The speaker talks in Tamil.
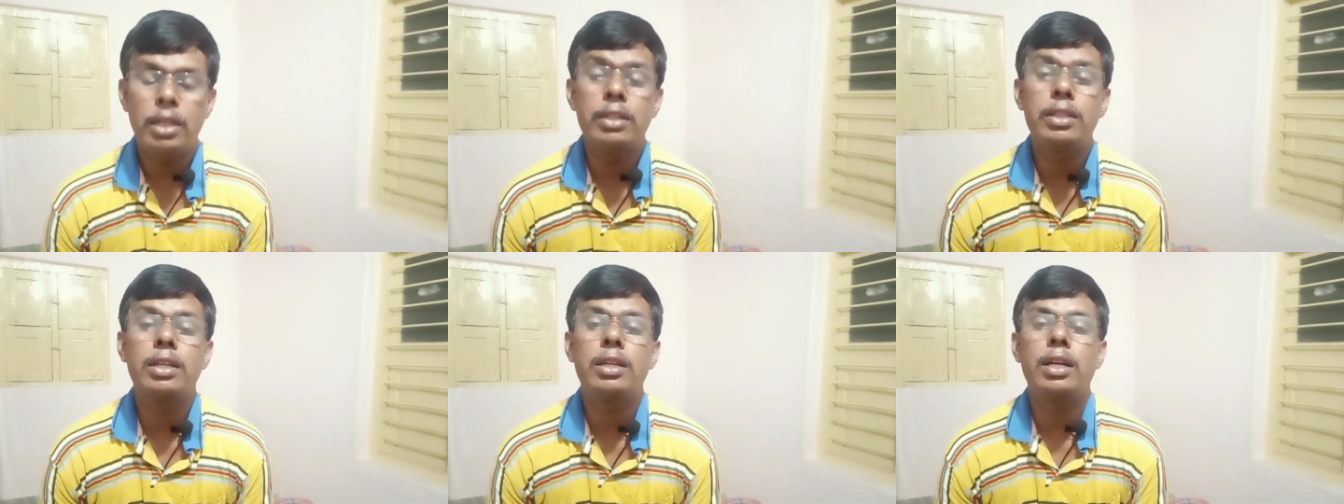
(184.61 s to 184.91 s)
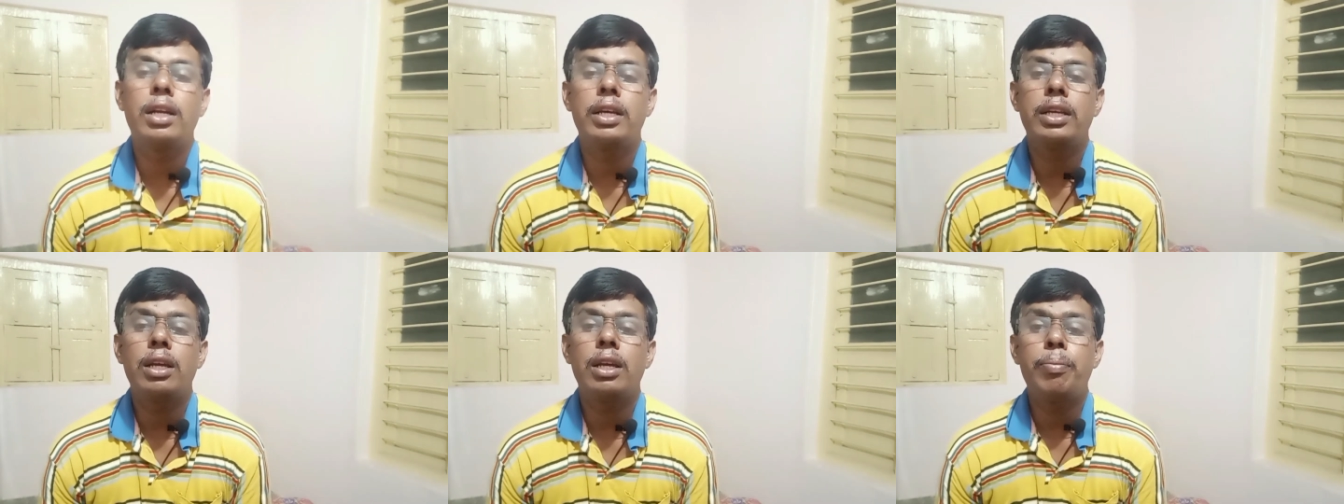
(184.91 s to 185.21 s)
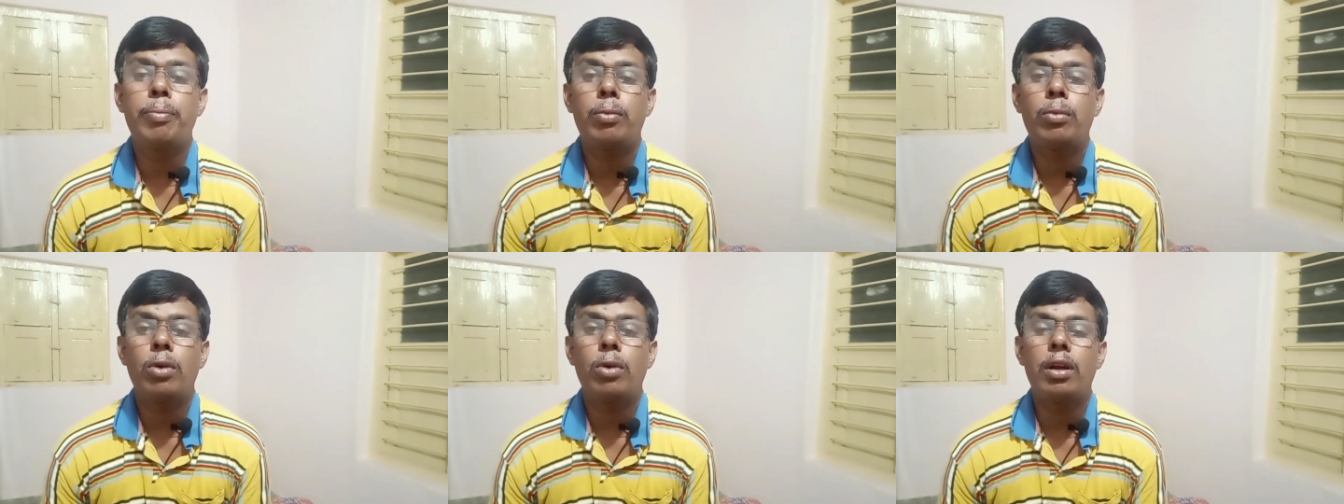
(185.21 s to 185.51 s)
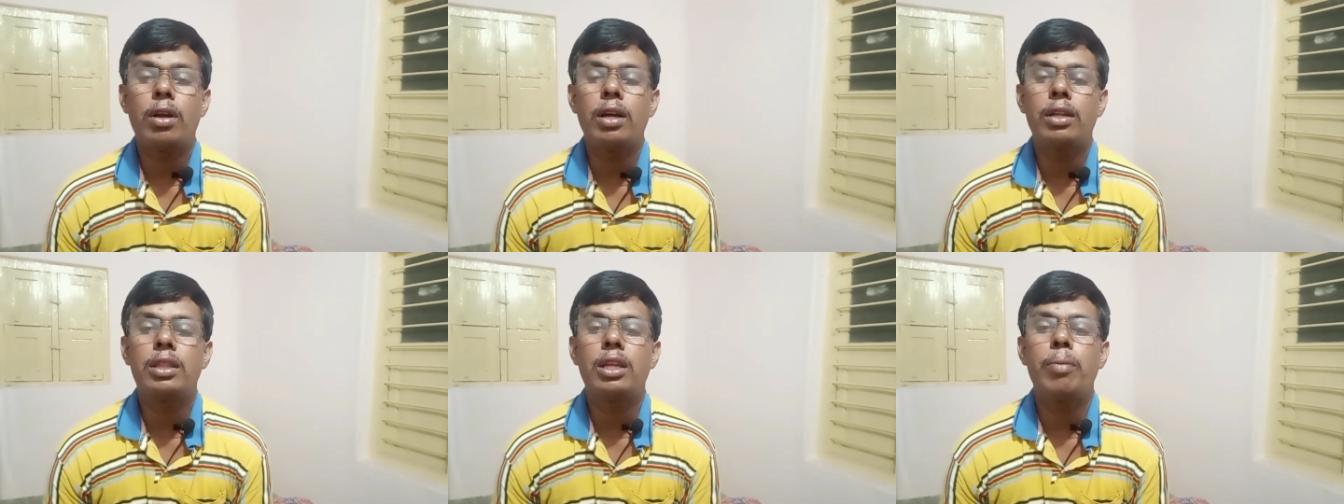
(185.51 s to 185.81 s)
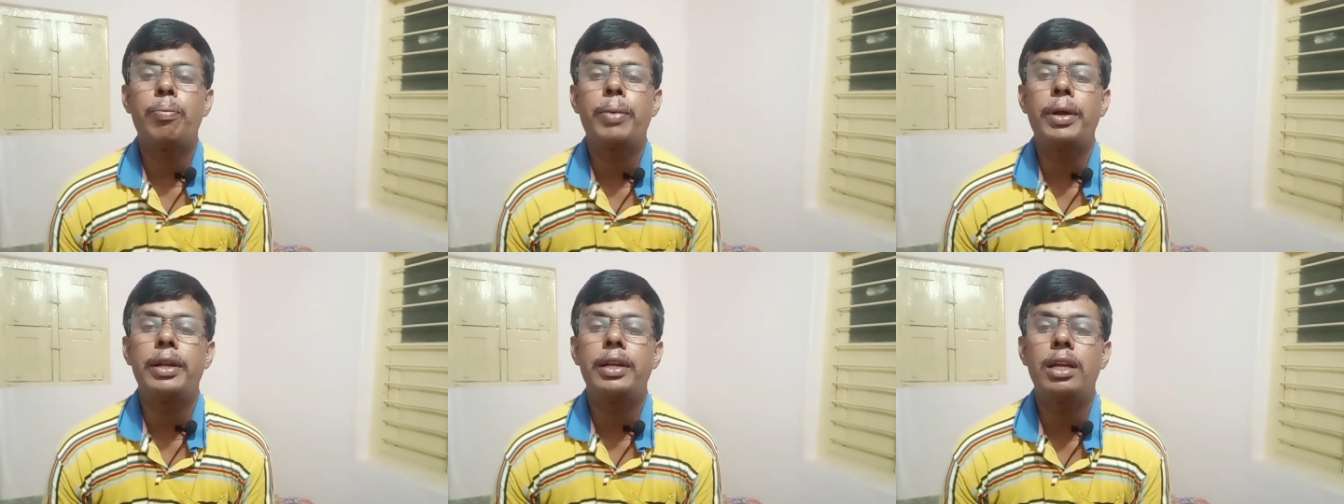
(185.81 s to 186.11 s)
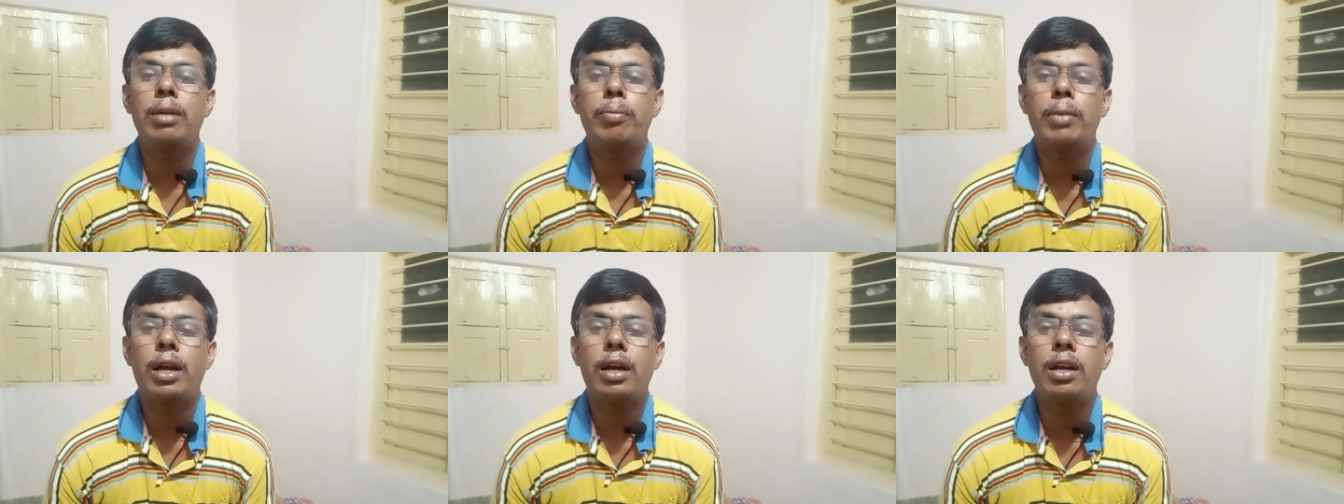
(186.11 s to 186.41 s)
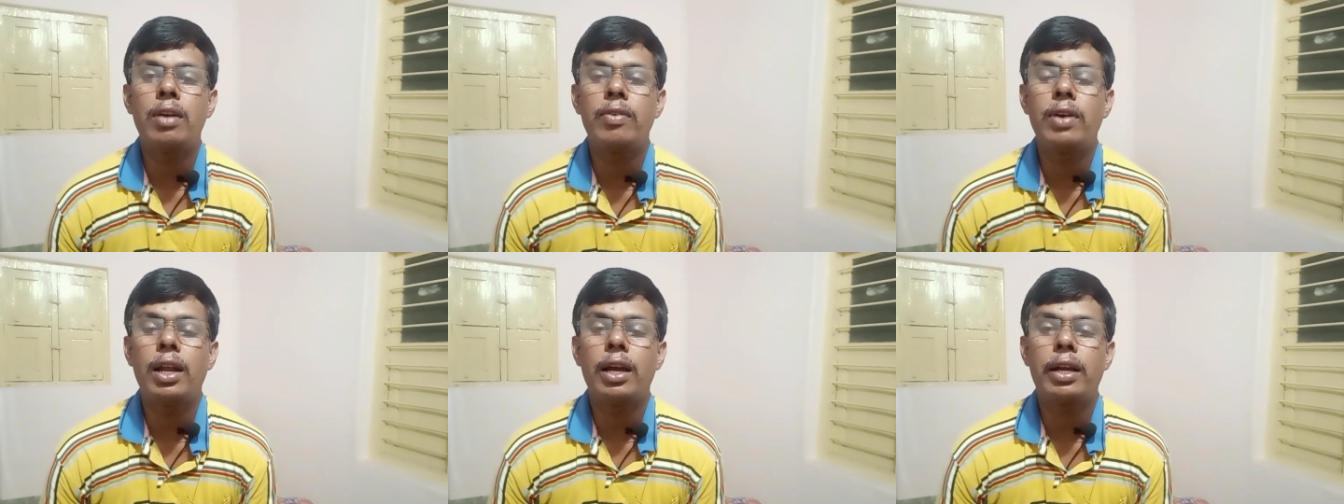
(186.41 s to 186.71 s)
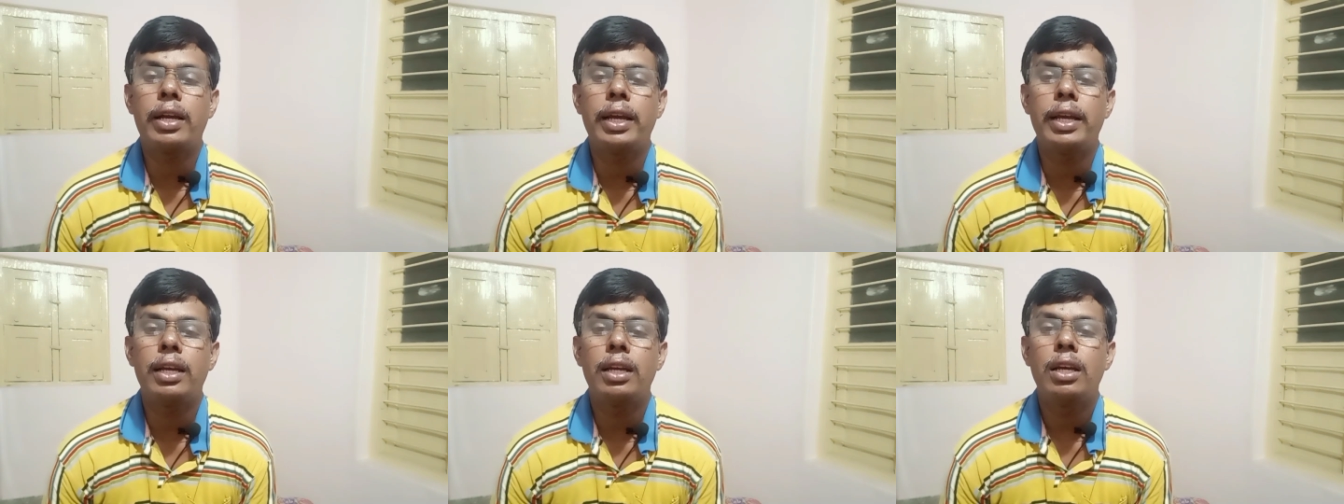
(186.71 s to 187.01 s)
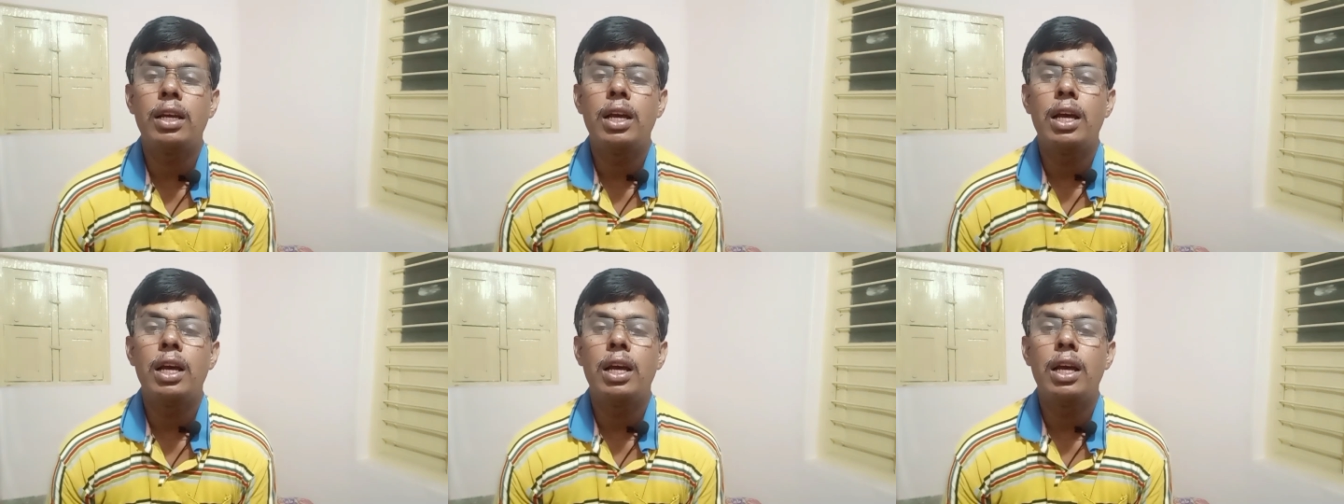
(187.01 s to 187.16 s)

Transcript: இந்த நிலையில் கொல்கத்தா பெண்ணின் மரண வழக்கை